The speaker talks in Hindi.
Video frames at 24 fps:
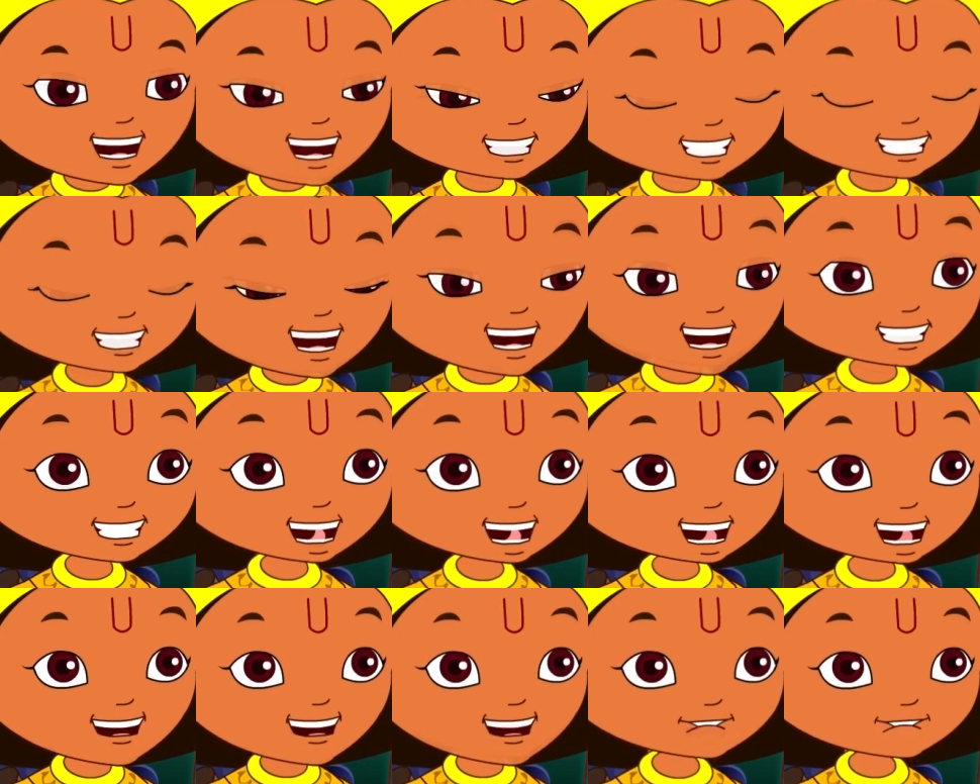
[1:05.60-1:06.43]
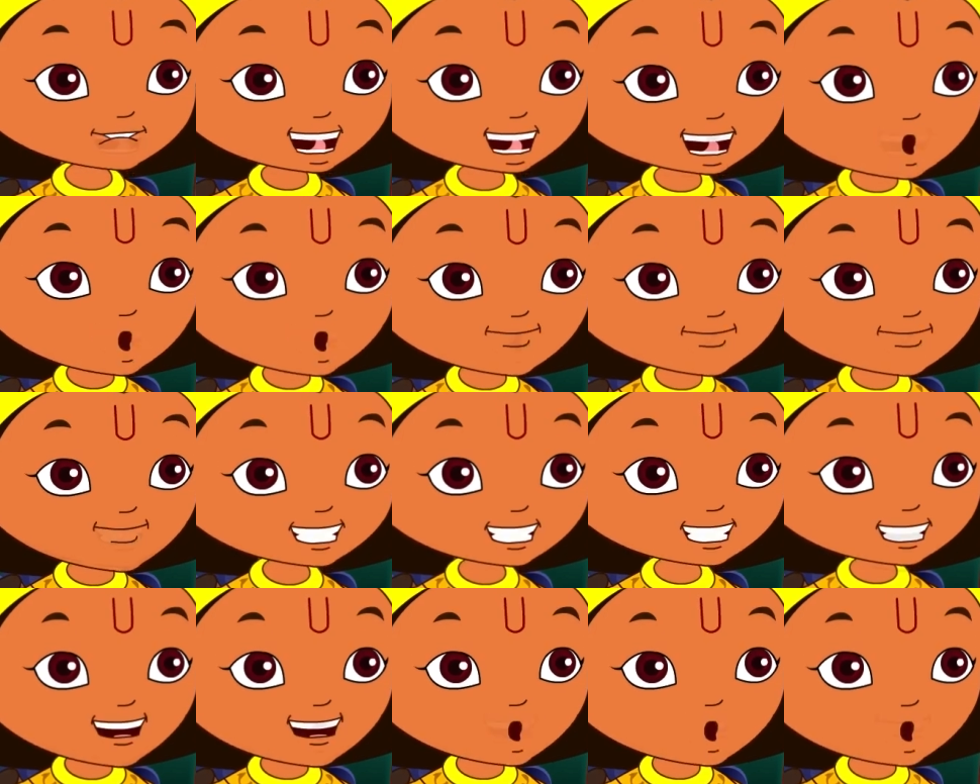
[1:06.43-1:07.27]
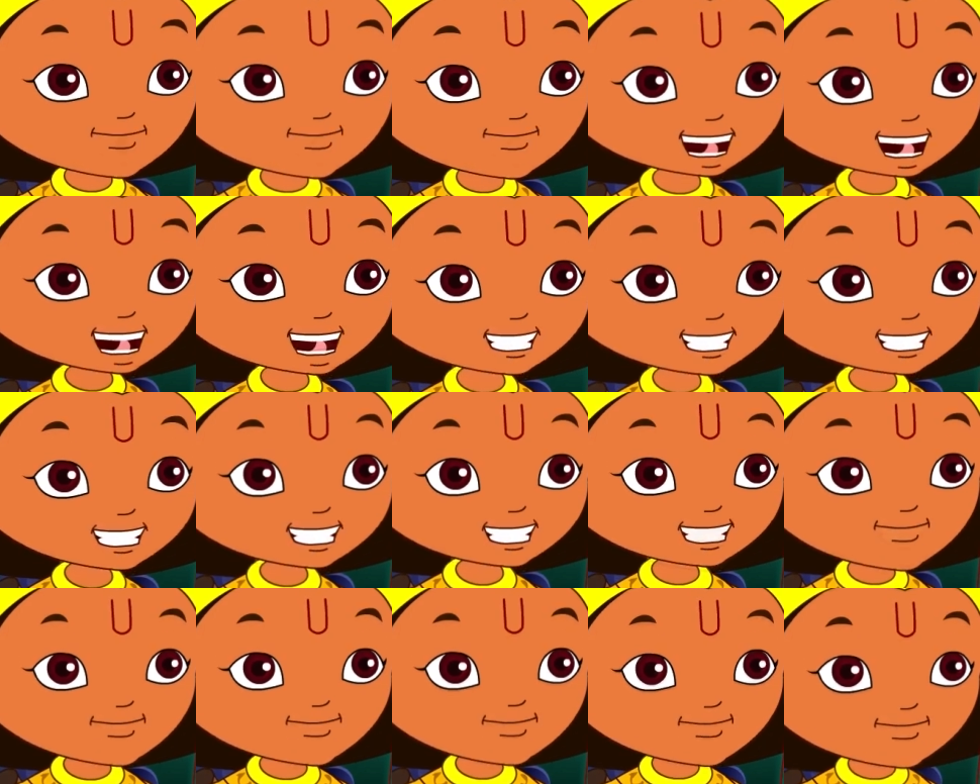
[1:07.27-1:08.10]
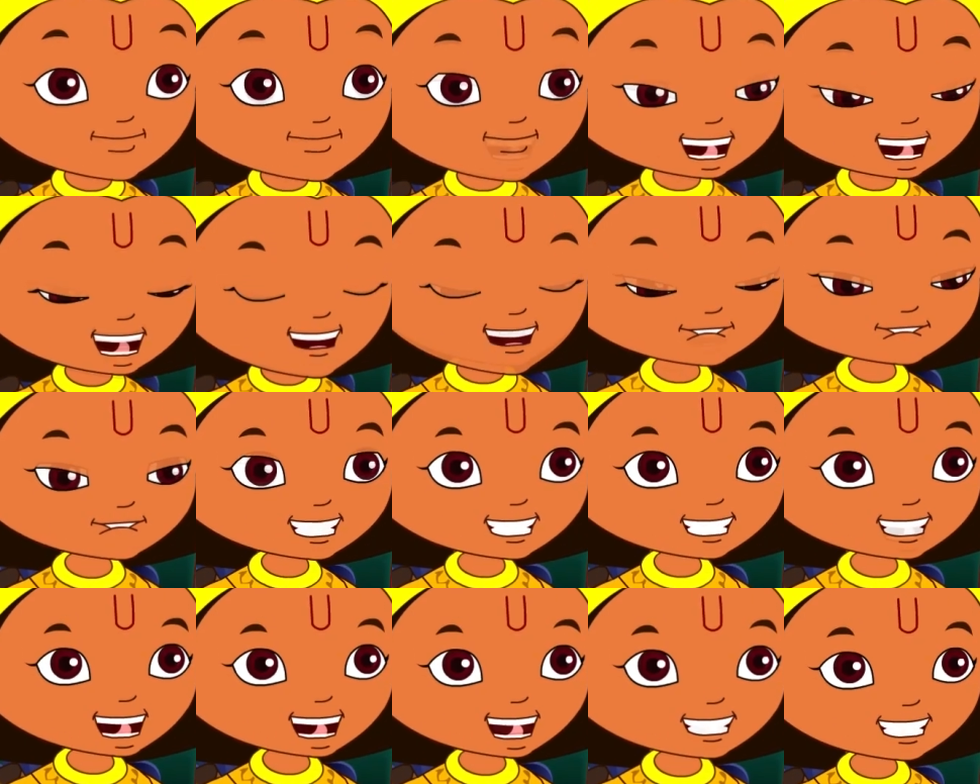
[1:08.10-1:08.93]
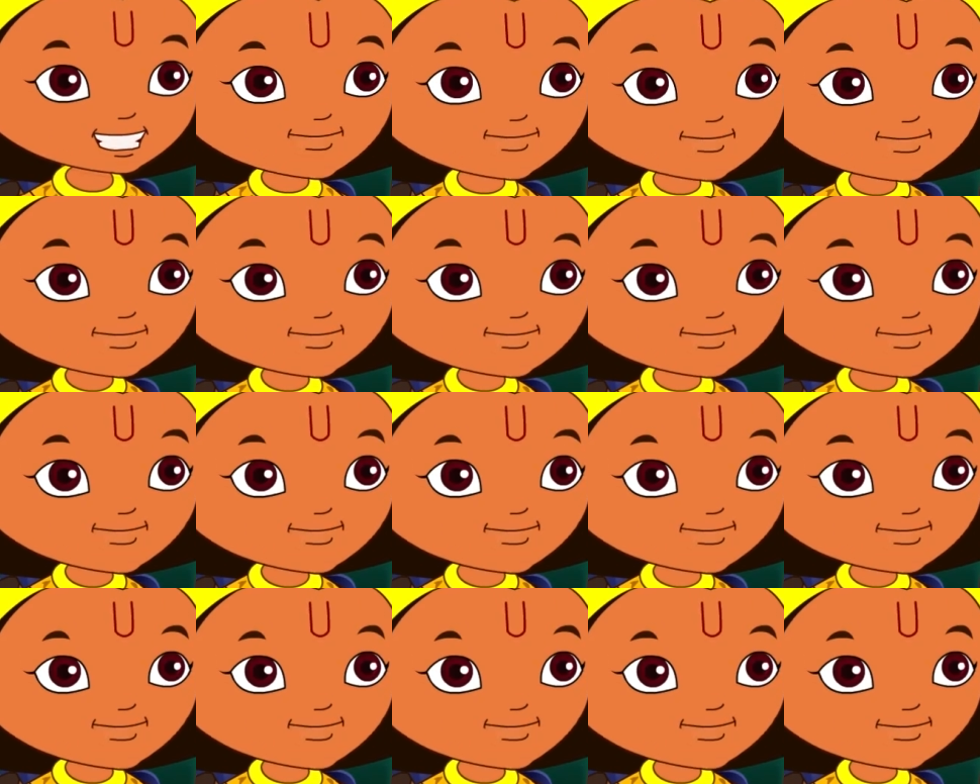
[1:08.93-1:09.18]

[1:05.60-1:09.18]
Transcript: आप जो कह रहे हैं मेरी समझ में आ रहा है लेकिन ये